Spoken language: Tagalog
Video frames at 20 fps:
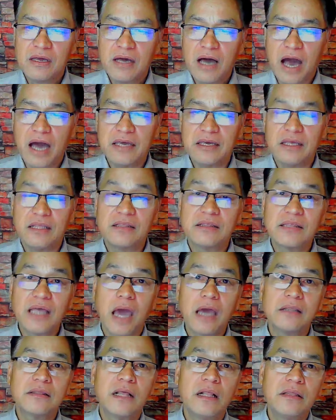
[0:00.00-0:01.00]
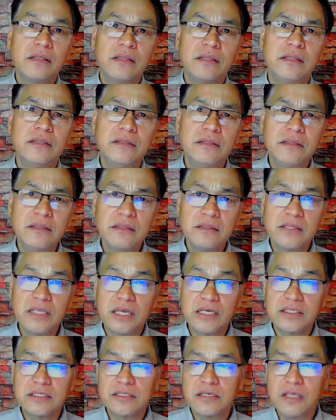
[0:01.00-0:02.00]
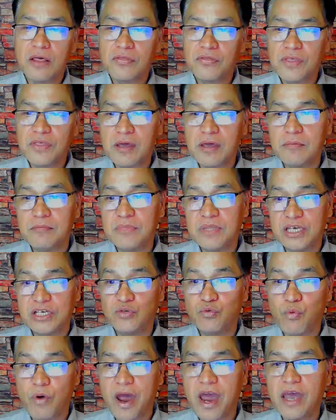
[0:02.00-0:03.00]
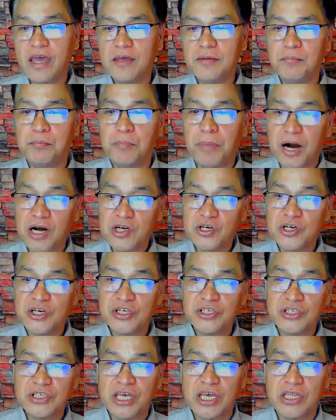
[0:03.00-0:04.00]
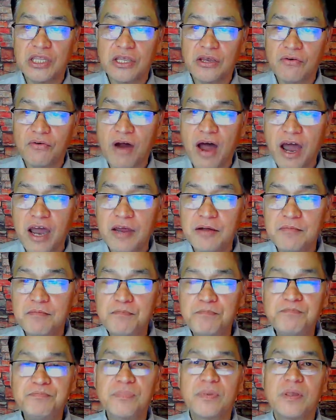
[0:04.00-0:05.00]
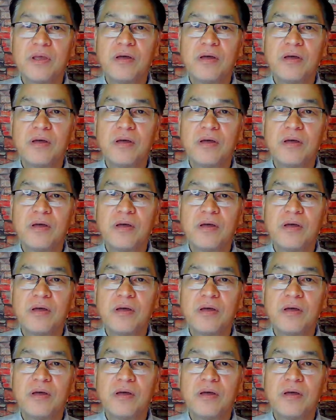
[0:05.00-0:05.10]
I entitled this theme this way, Partners in Crime,